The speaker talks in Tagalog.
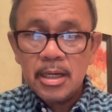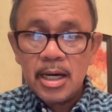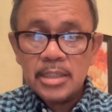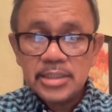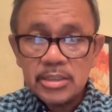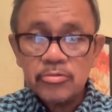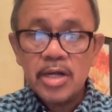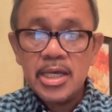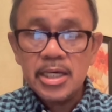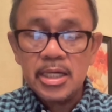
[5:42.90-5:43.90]
At sa
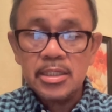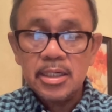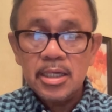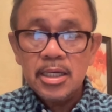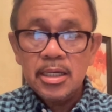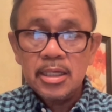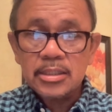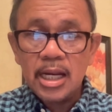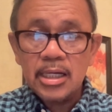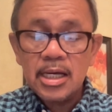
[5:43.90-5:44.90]
katunayan na
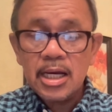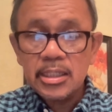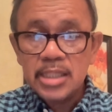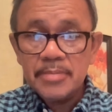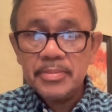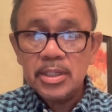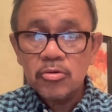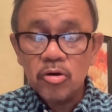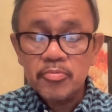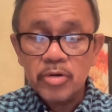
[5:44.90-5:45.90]
talagang ang Tape
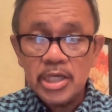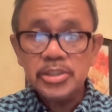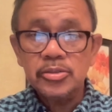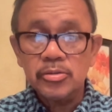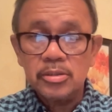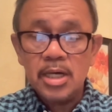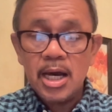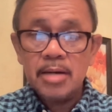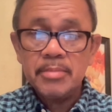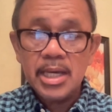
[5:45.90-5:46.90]
Incorporation
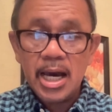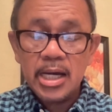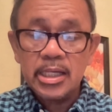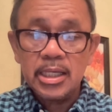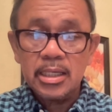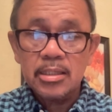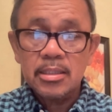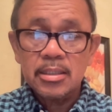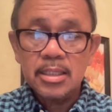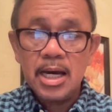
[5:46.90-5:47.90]
ang may-ari
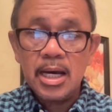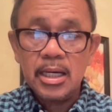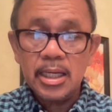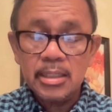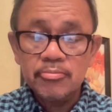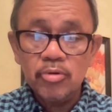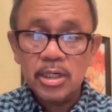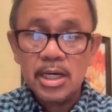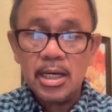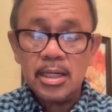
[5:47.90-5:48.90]
ng
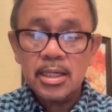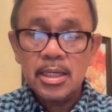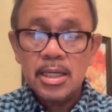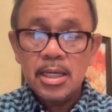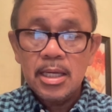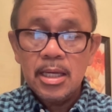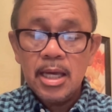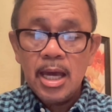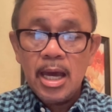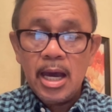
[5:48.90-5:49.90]
Itpulaga
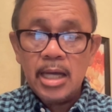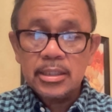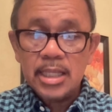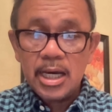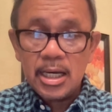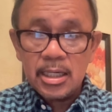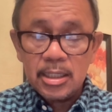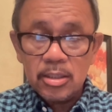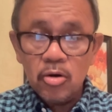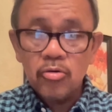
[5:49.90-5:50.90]
at
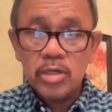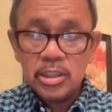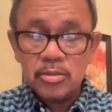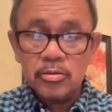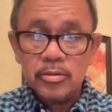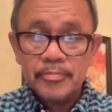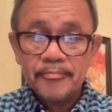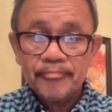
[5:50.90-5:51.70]
ng logo nito,